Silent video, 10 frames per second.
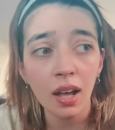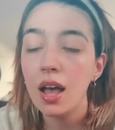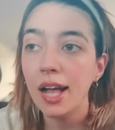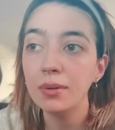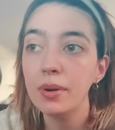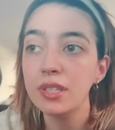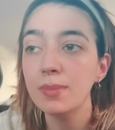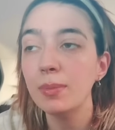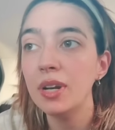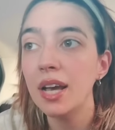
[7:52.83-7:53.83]
al volverse
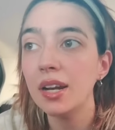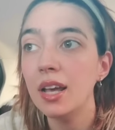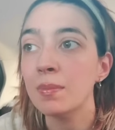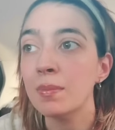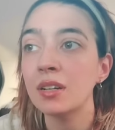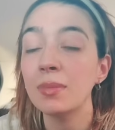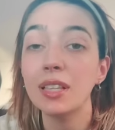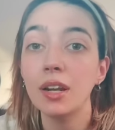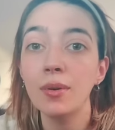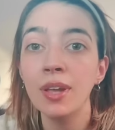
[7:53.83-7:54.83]
populares las empiezan a
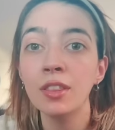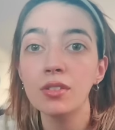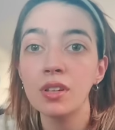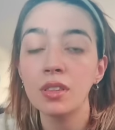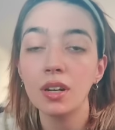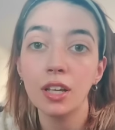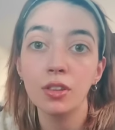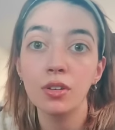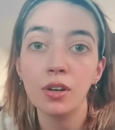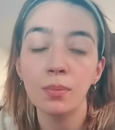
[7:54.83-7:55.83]
invitar a eventos, entre
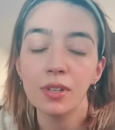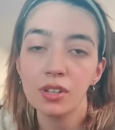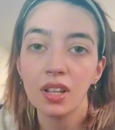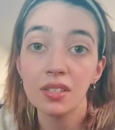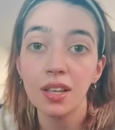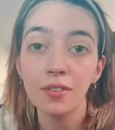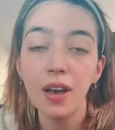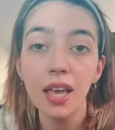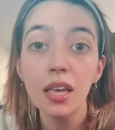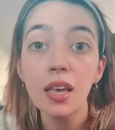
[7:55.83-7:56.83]
esto convenciones de
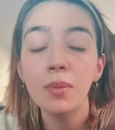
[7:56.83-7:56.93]
sci-fi,